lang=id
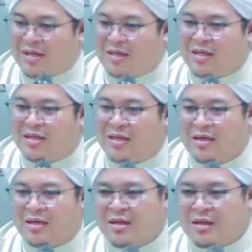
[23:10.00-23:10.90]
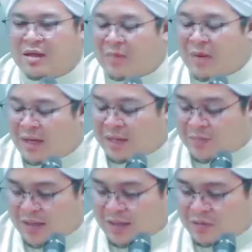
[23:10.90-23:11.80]
dibanyaki, nang
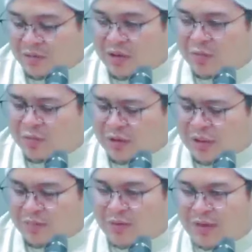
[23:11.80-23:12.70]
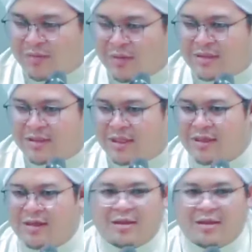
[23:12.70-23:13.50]
bahari-bahari itu diputar pulang bahasa.